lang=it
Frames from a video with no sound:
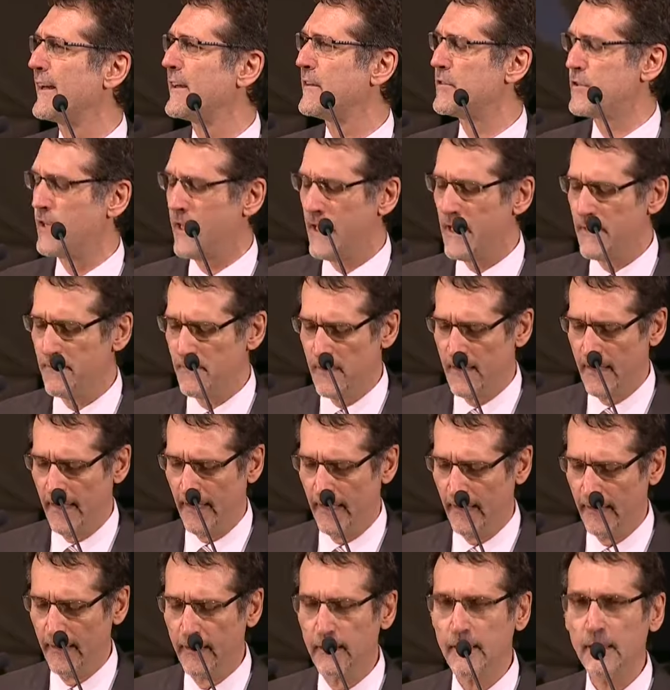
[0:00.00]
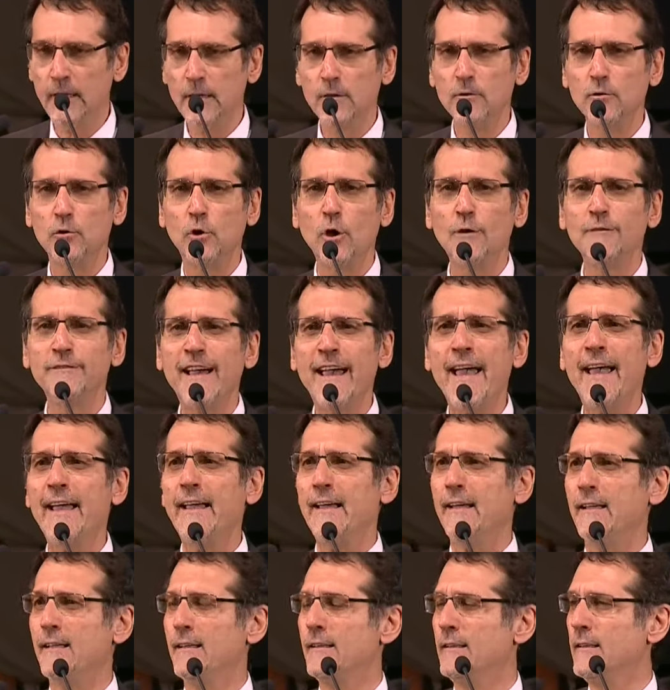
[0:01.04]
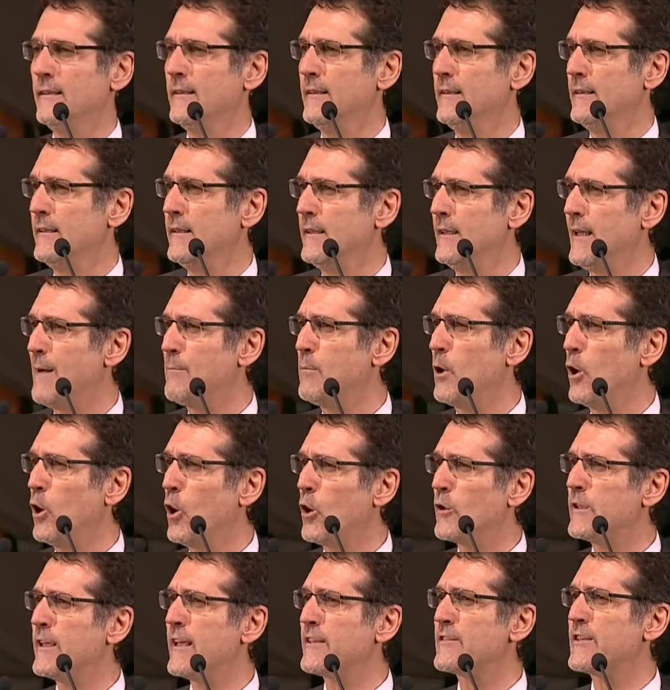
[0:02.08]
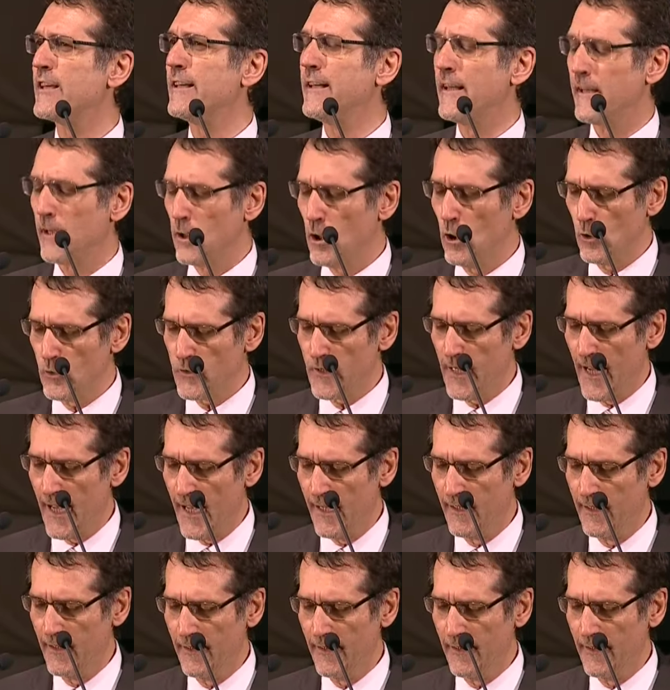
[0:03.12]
recente. Dov'è la Bologna generosa,